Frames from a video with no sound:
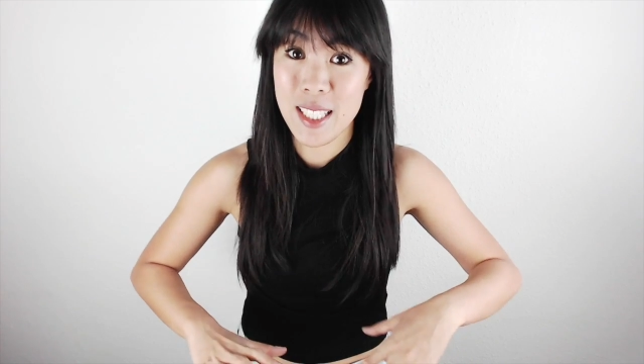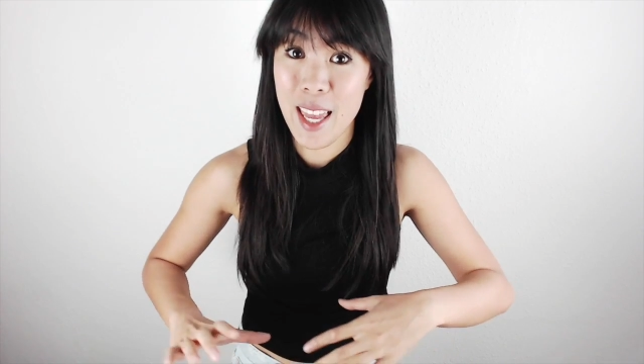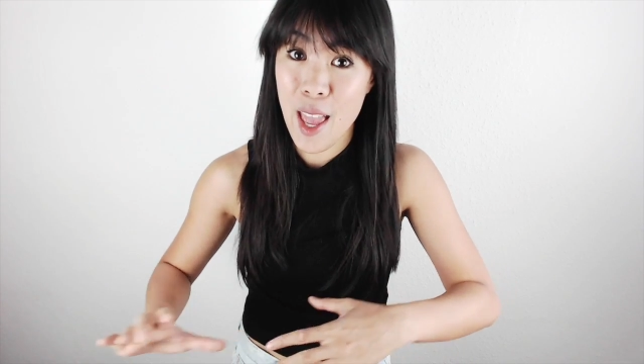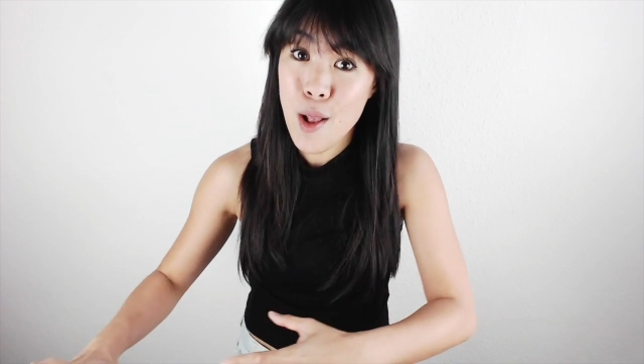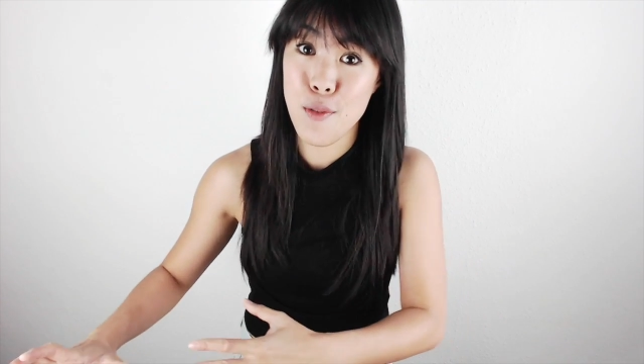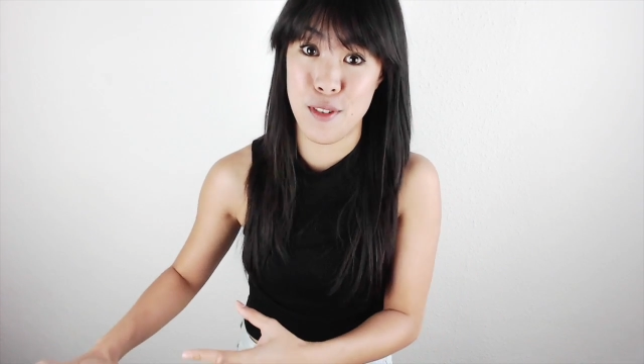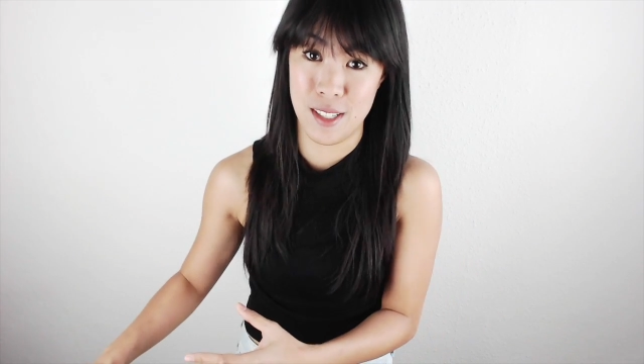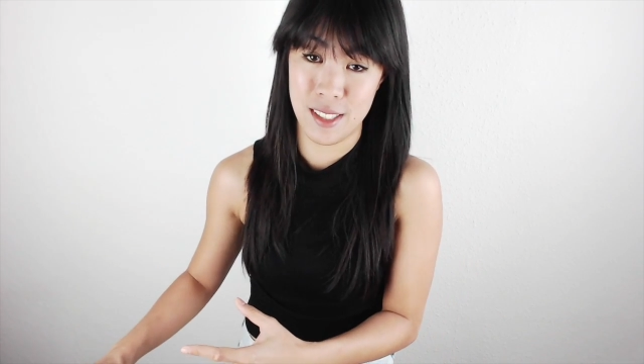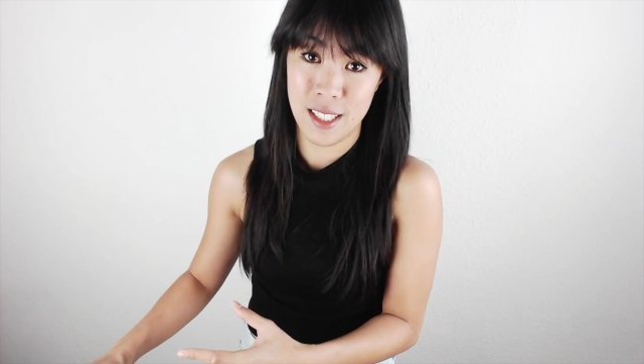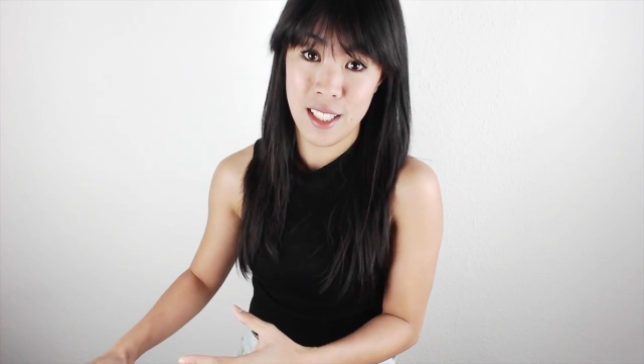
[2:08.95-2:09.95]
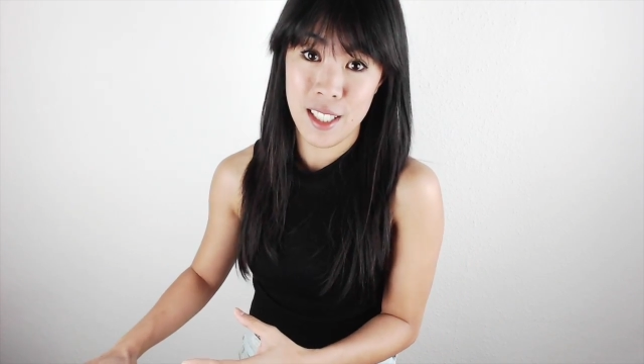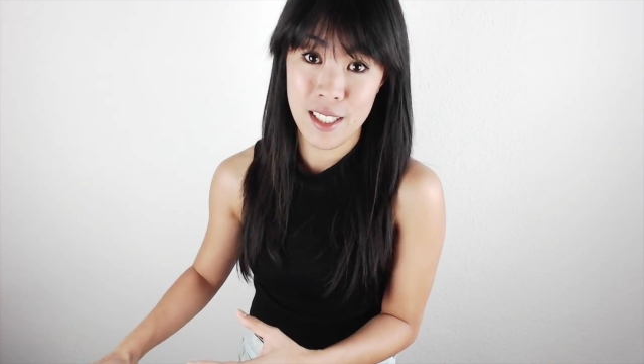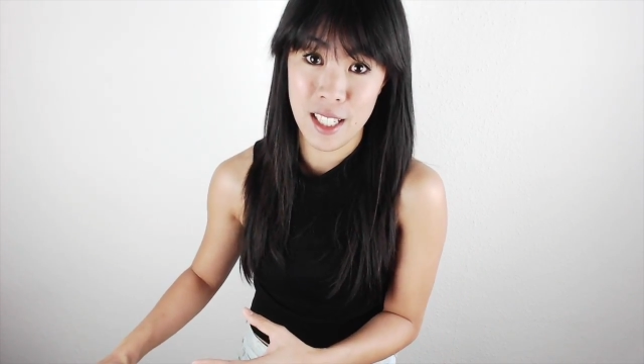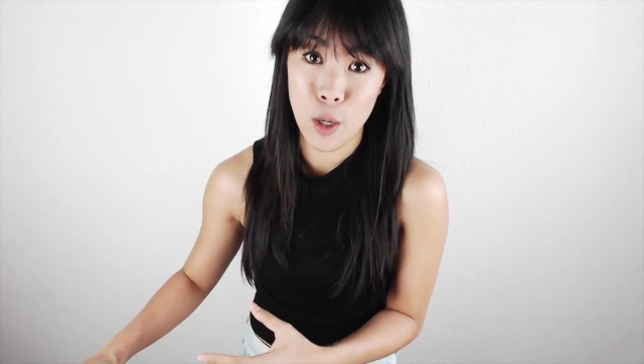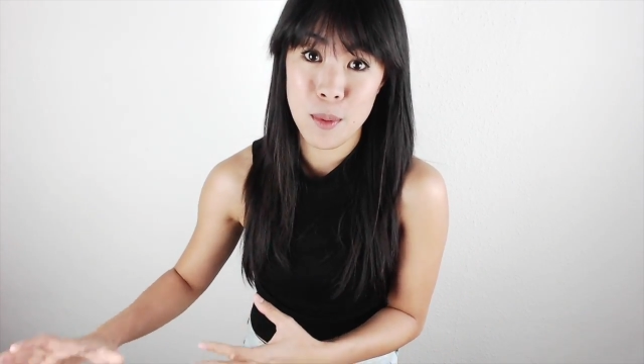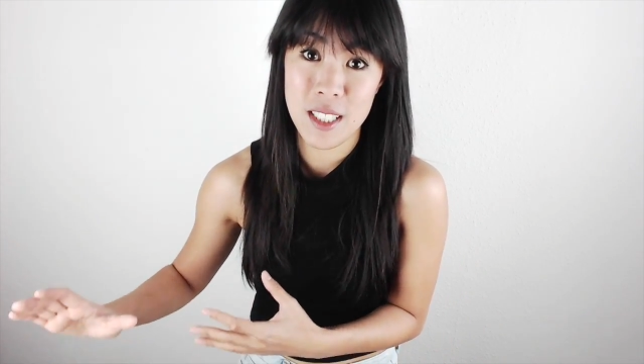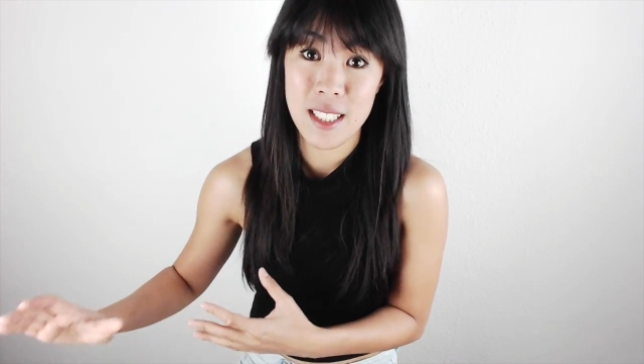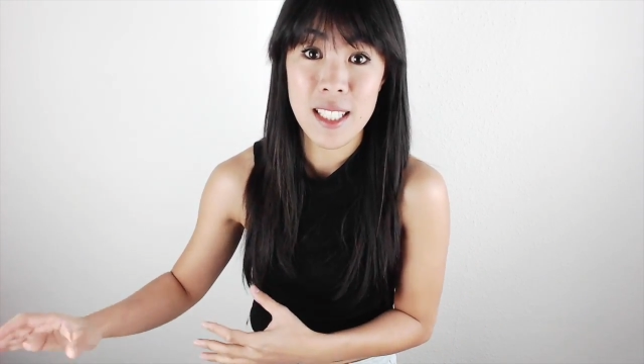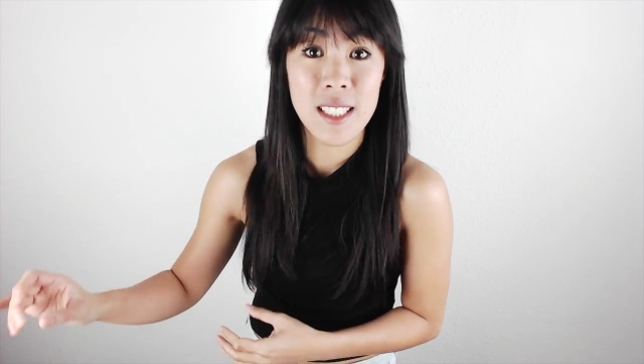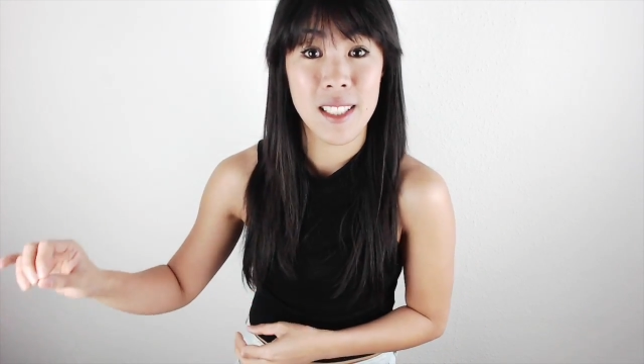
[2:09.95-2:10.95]
die Hälfte glaubte
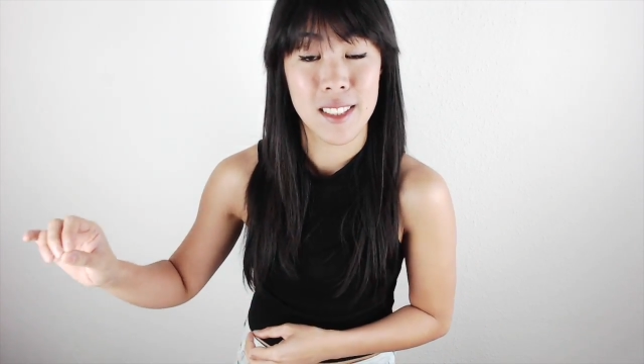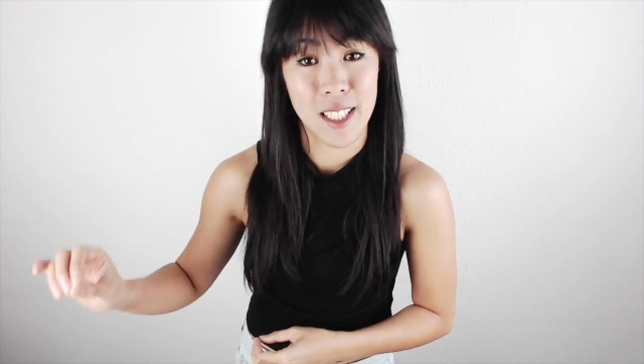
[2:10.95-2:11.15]
nicht, dass